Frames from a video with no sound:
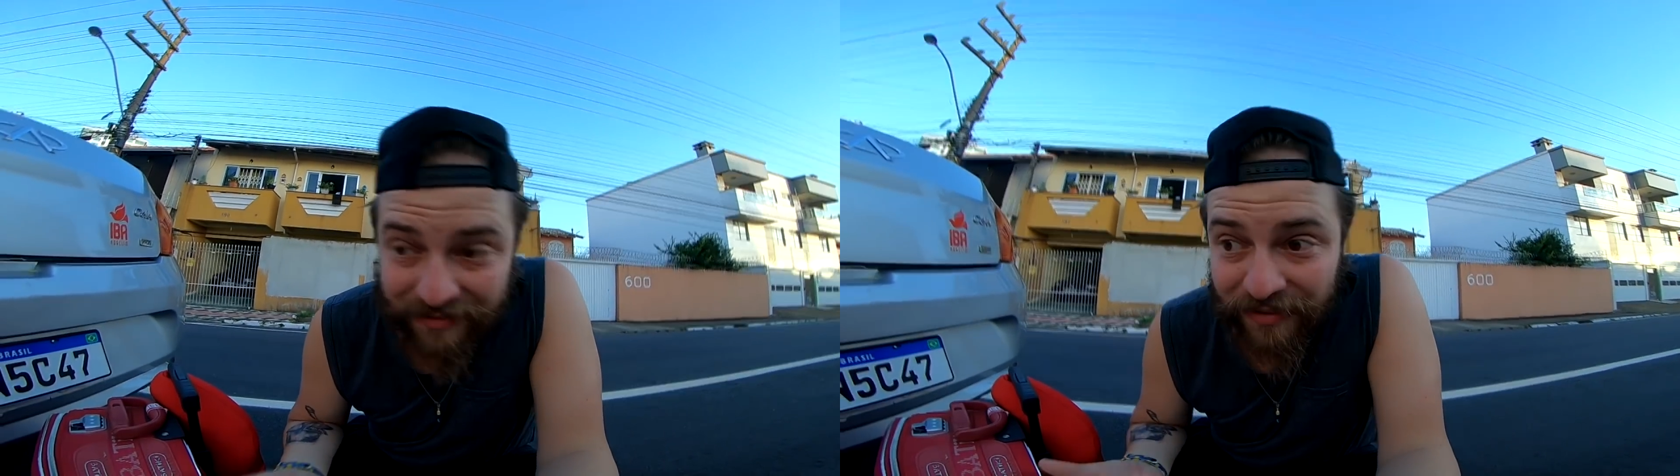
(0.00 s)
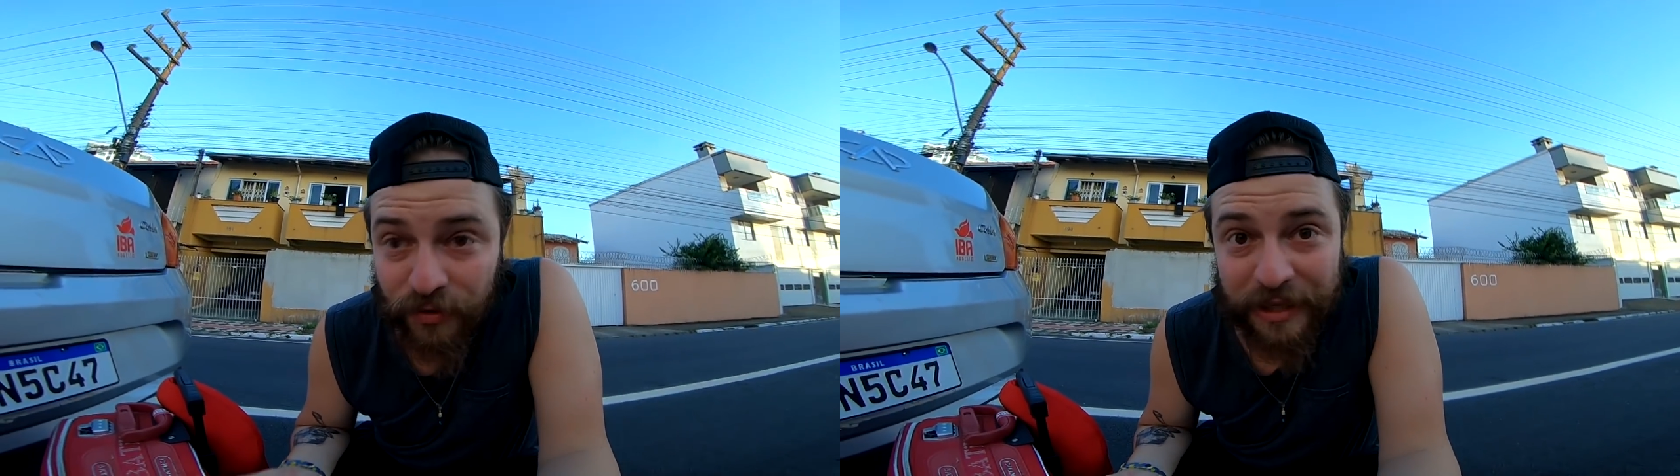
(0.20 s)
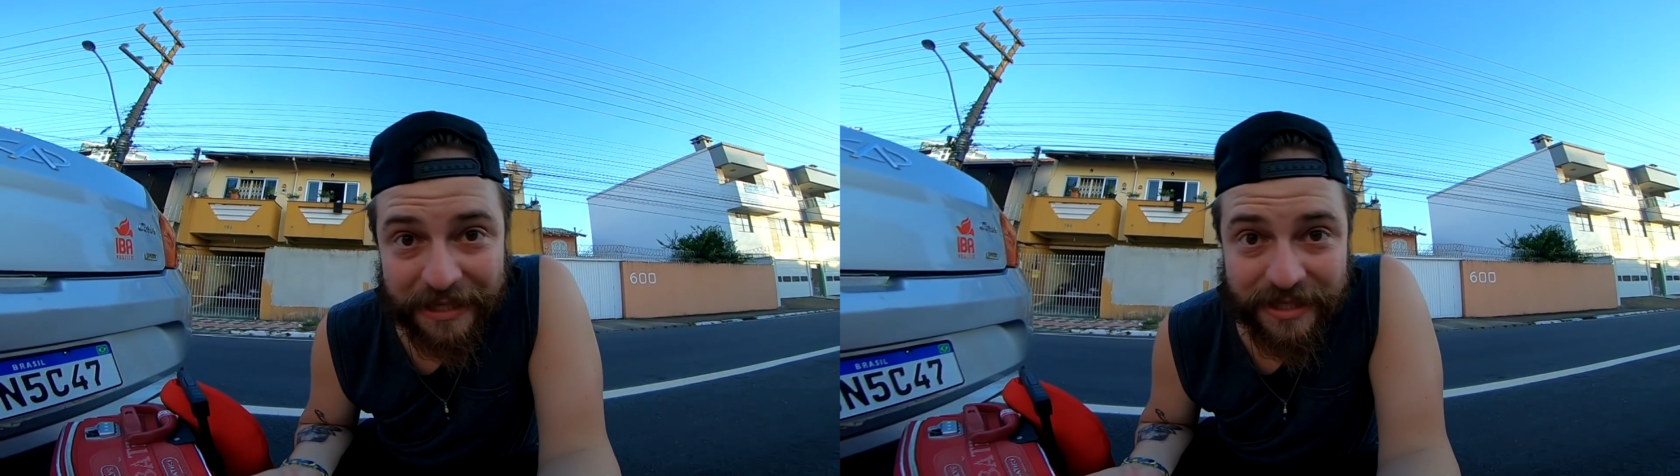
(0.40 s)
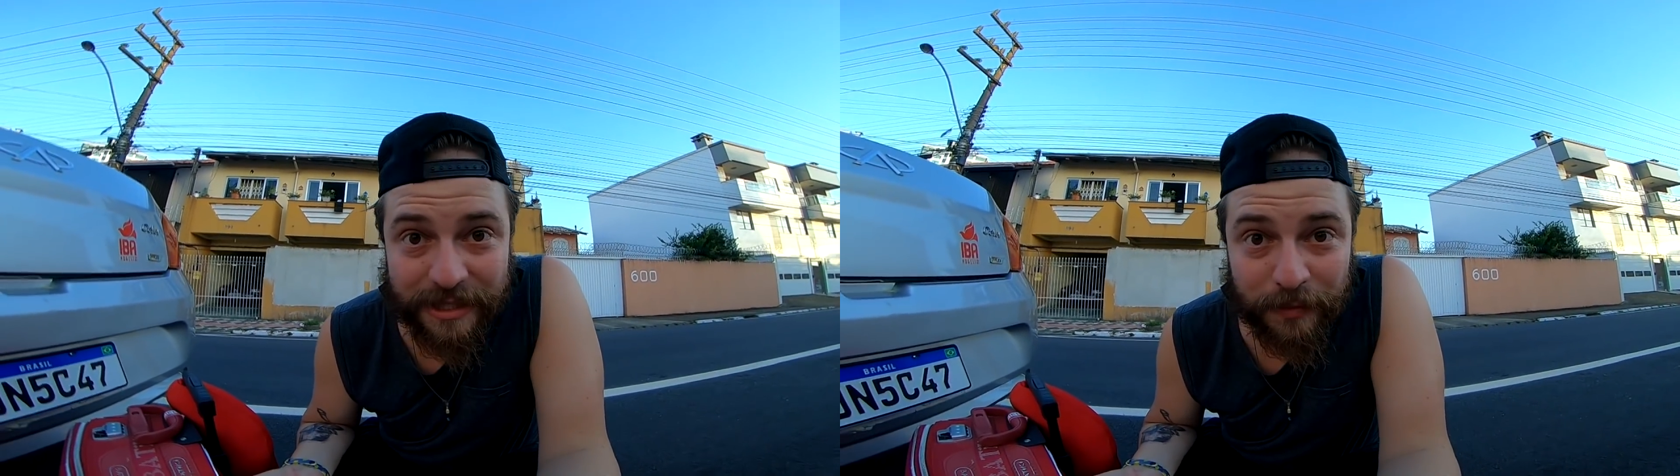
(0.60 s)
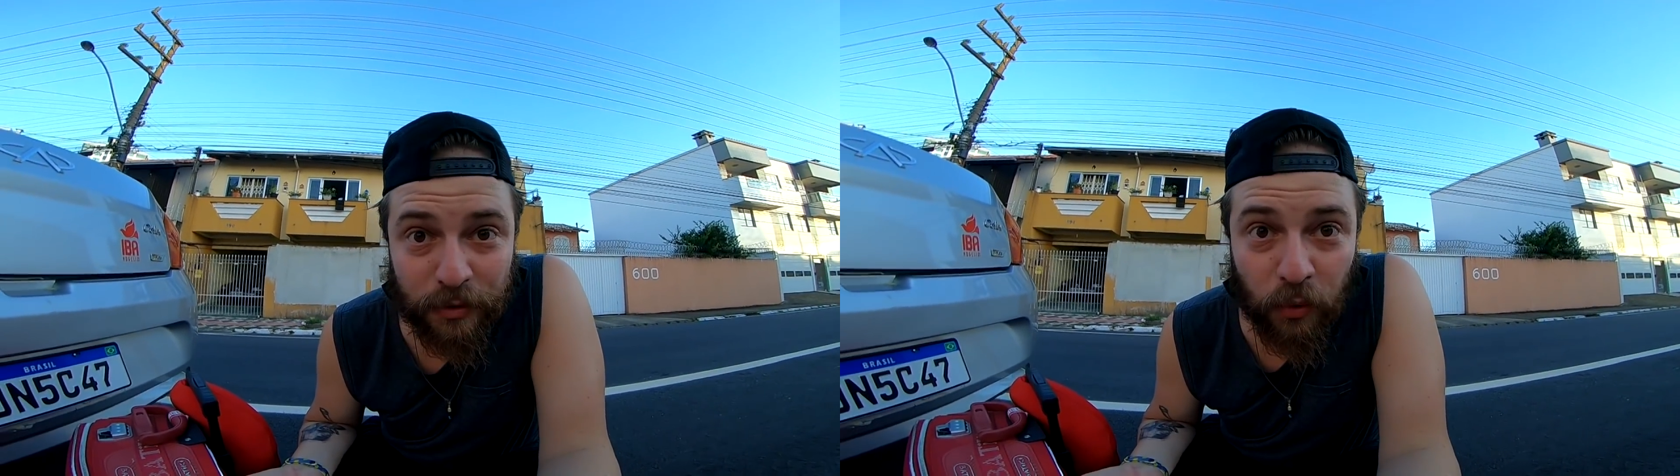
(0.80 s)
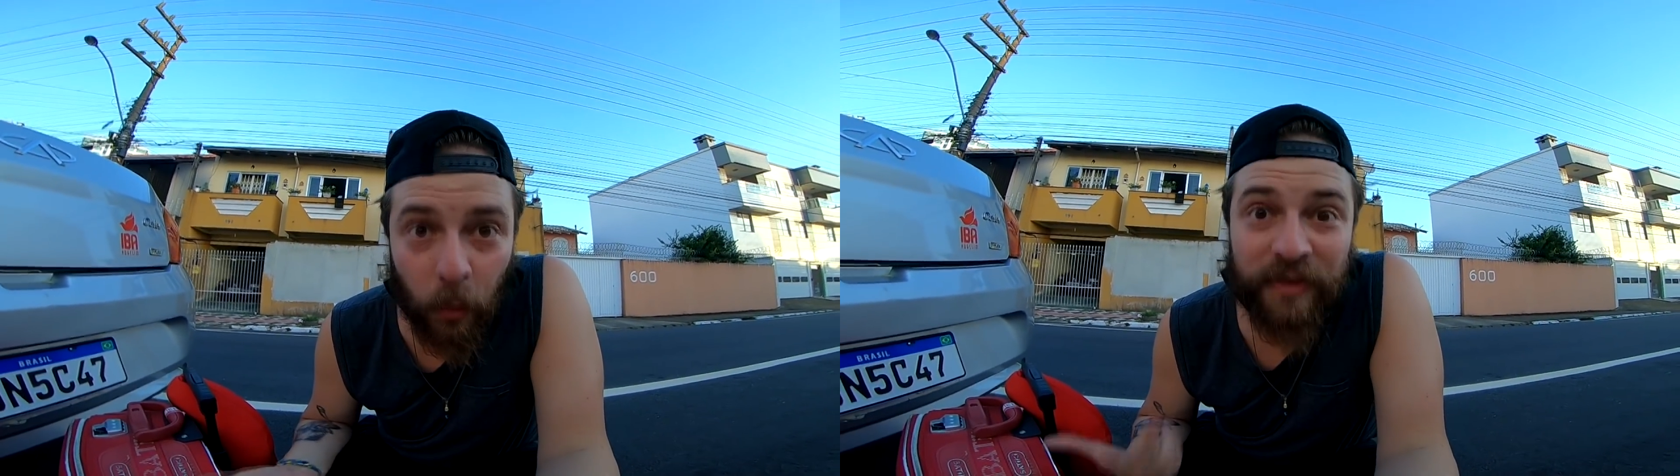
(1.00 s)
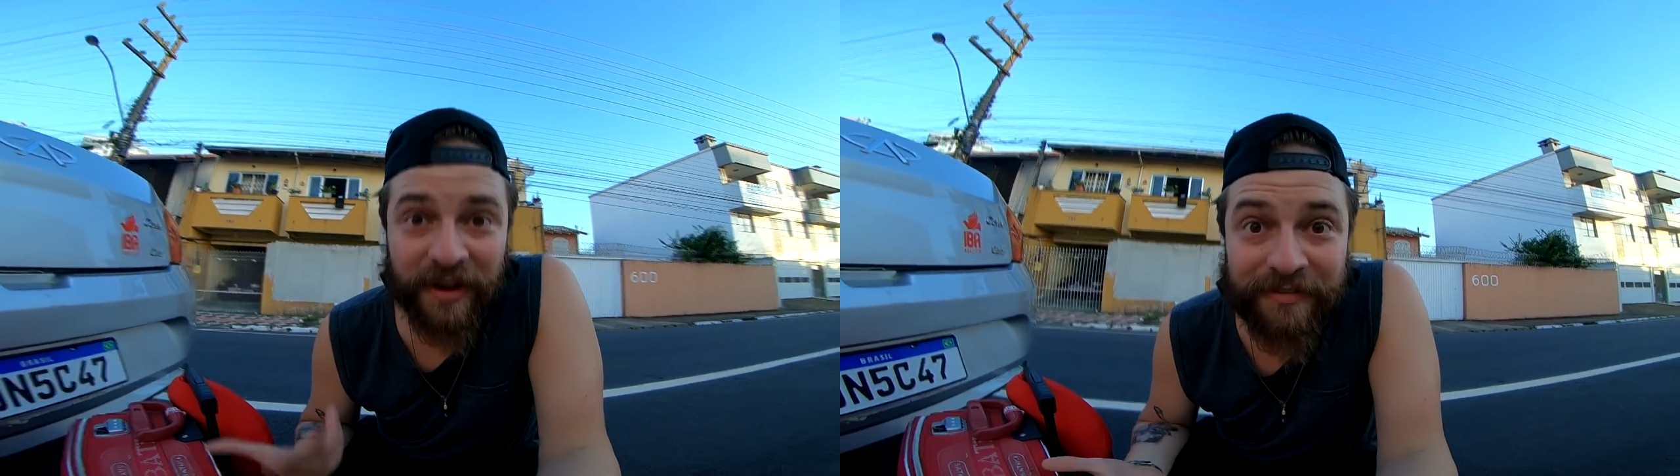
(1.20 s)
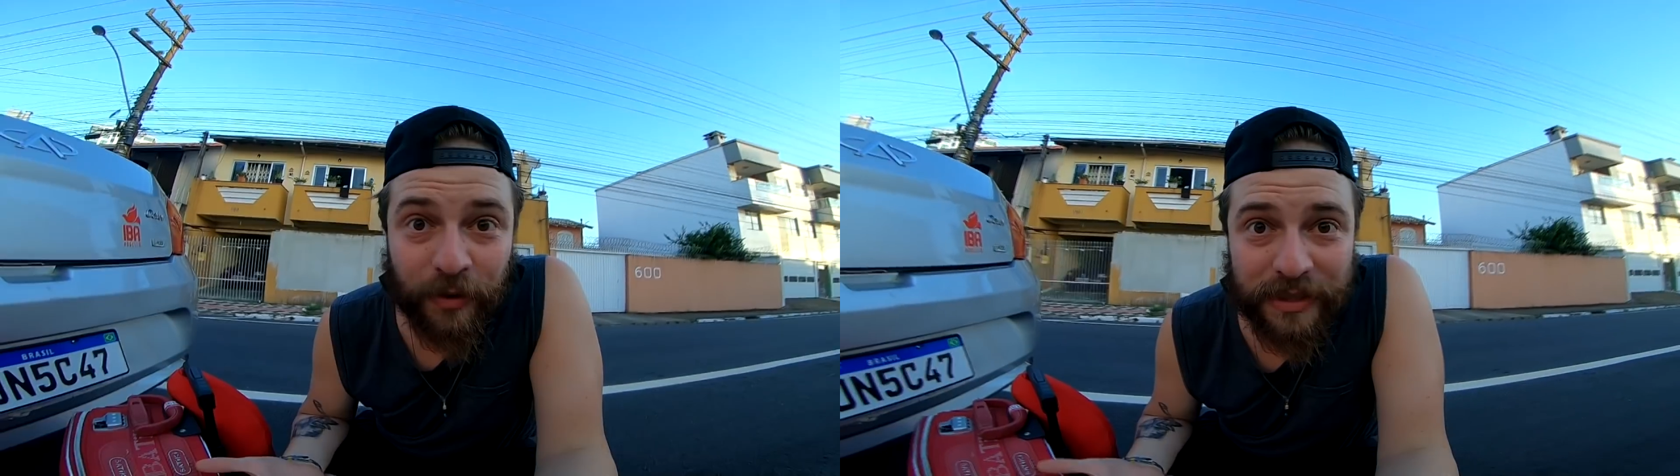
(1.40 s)
vai ver o tênis em cima do gol e
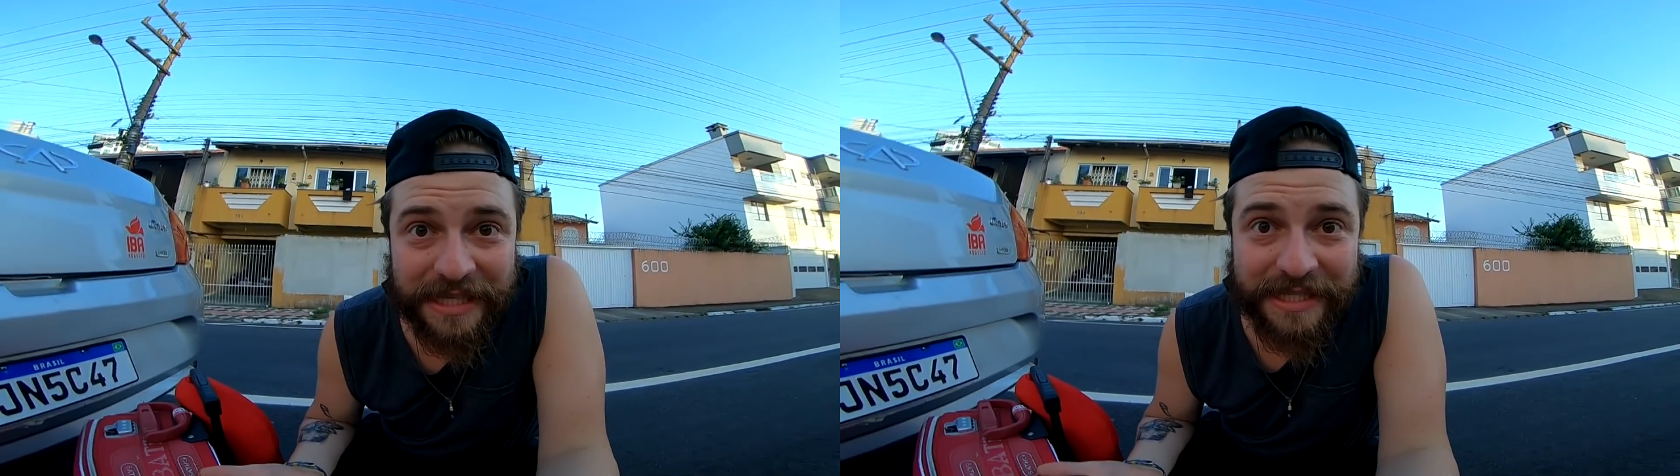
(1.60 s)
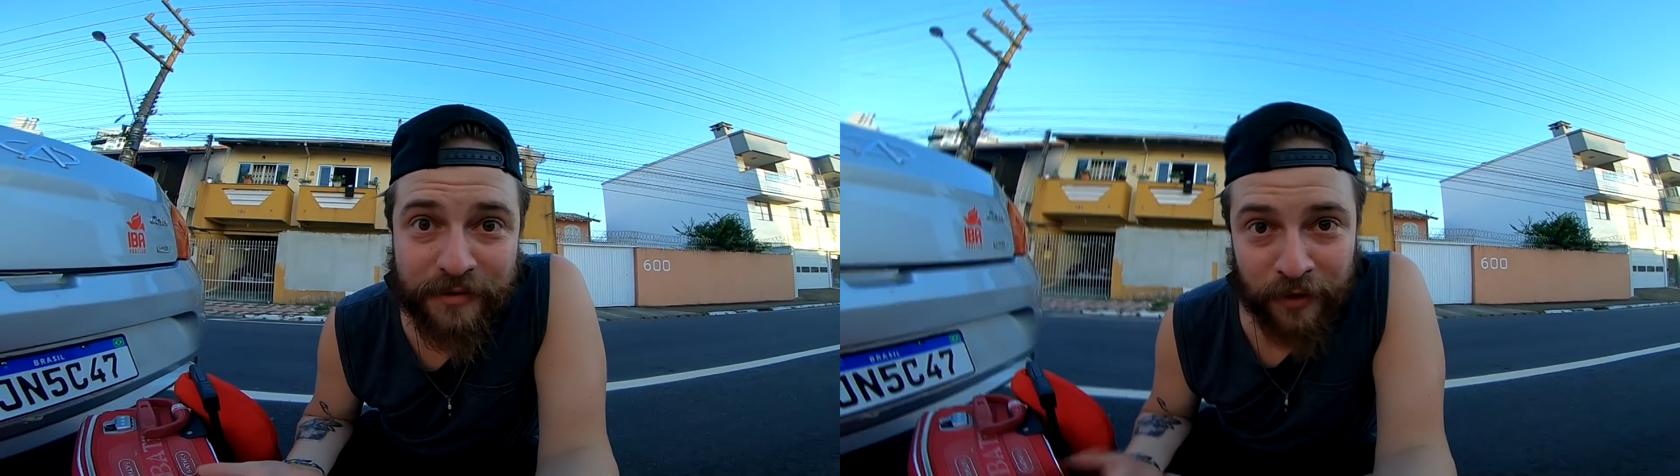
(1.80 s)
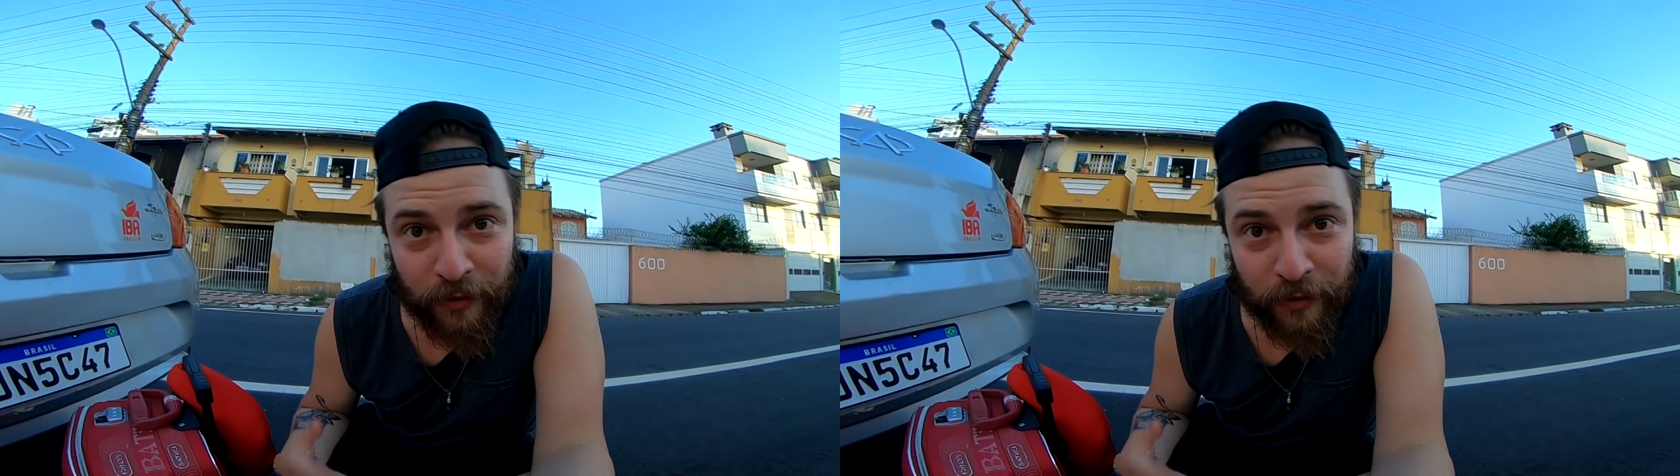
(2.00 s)
vai ver o adesivo.